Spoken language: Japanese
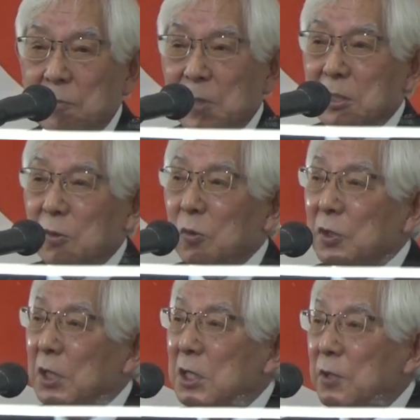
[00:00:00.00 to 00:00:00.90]
また
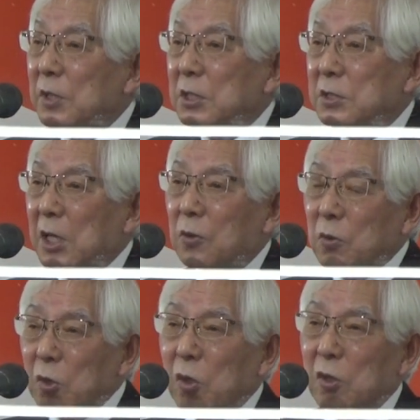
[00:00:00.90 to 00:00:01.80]
ロータリーにはですね
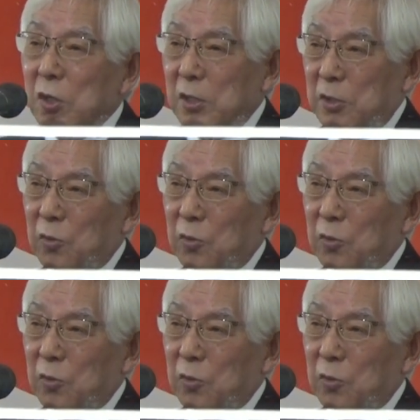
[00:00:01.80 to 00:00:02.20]
この